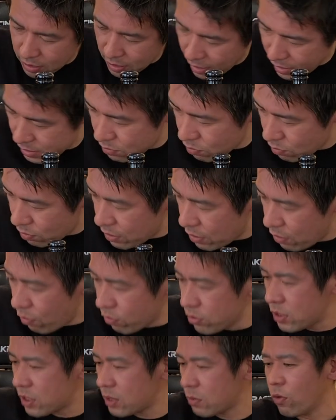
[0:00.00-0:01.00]
はい、それでは
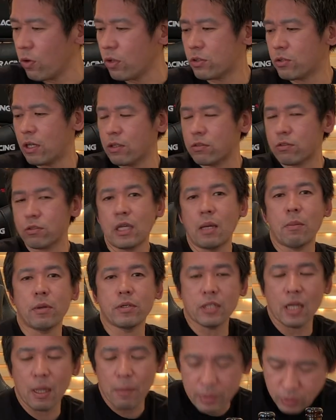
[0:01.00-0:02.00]
本日もご視聴ありがとうござい
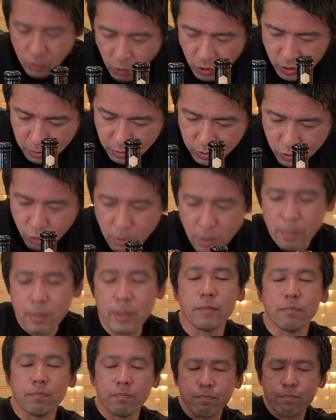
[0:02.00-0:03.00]
ました。またお会いしましょう。
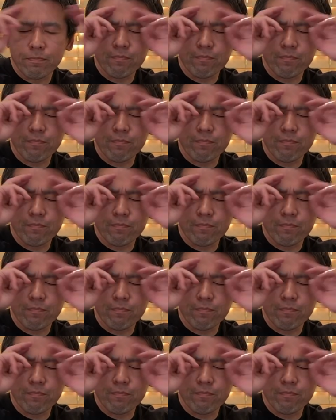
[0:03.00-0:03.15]
バイバイ。